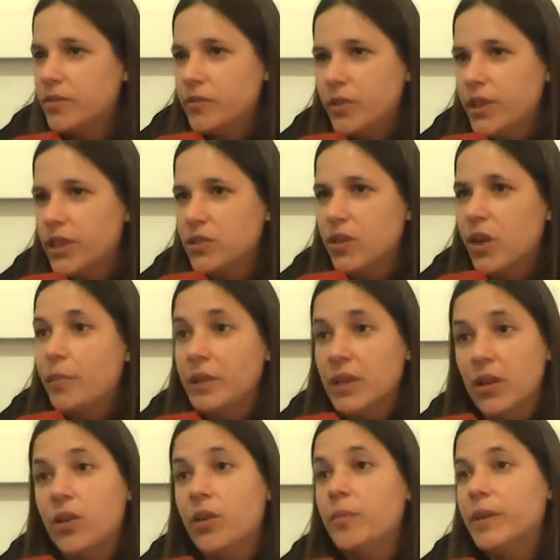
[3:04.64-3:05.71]
fue solamente
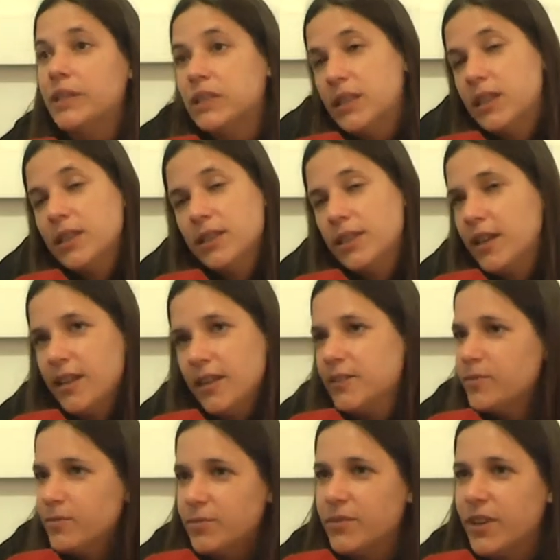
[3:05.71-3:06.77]
el golpe, así que nada.
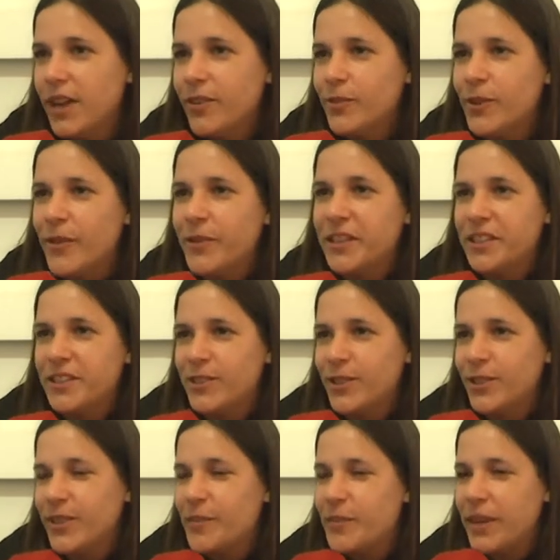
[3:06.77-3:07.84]
Una, una,
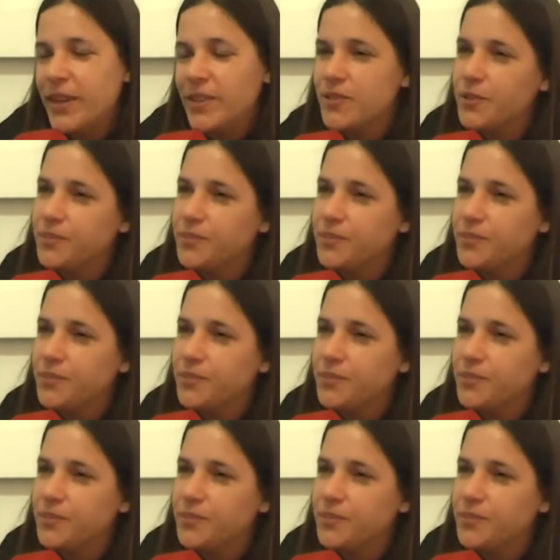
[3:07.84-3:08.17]
bendición también eso.